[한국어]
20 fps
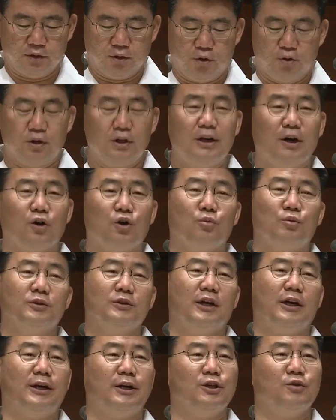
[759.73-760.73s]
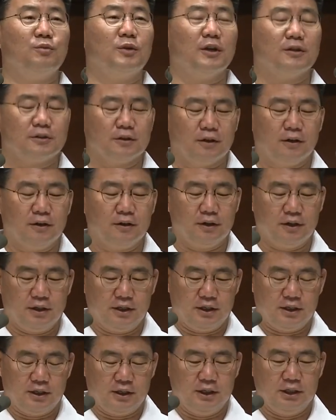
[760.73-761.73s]
오늘 야곱은 하나님께서
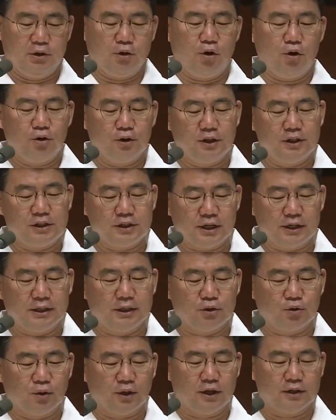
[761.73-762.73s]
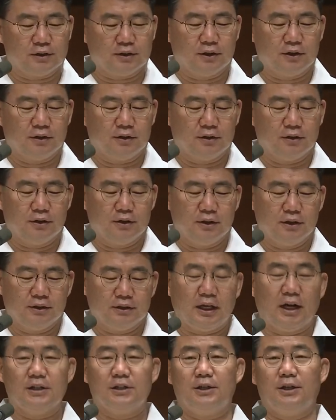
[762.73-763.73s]
이 홀로 된 시간을 통해서
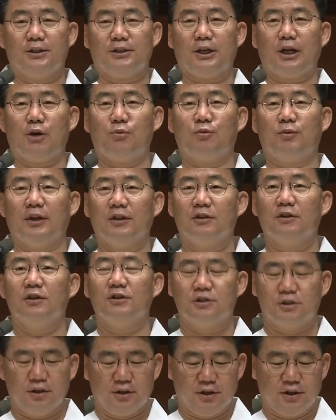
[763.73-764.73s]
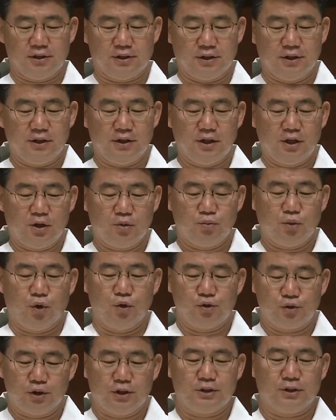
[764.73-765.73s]
당신의 사랑을 만들어지는 것을
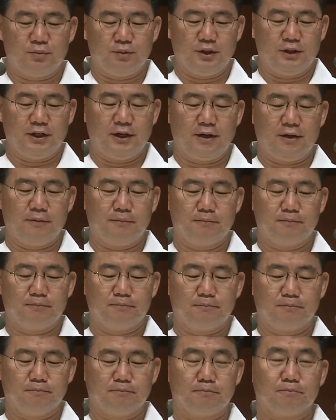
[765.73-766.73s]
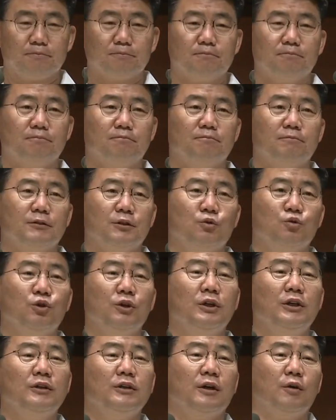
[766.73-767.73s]
볼 수 있습니다.
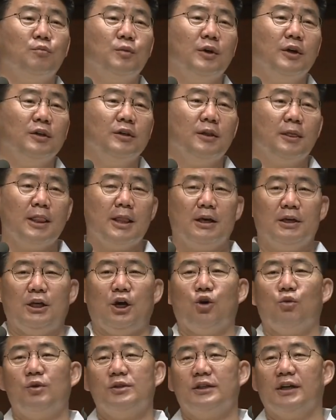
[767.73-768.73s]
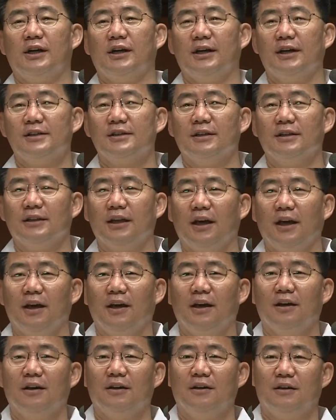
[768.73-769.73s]
우리는 한번 야곱을 생각했을
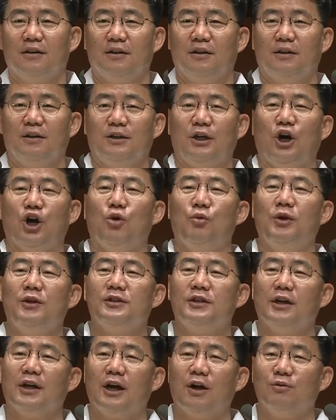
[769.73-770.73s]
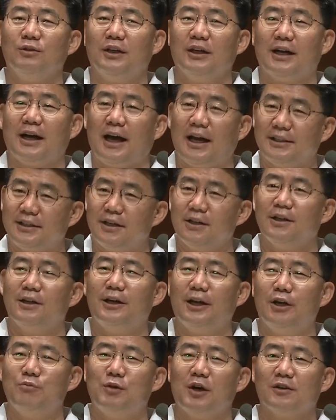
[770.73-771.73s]
때야곱 인생 가운데 가장
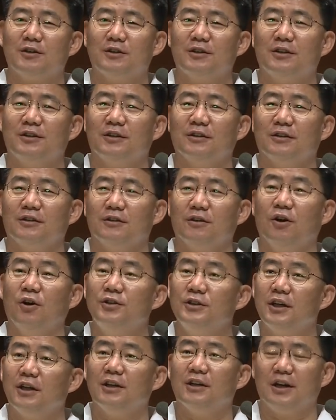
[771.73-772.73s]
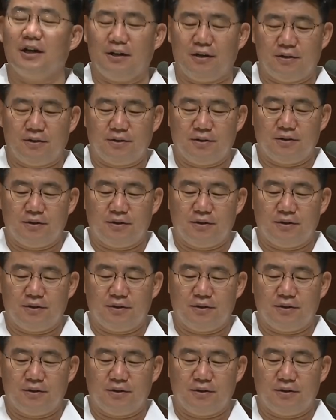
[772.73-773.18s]
클라이막스는 언제일까요?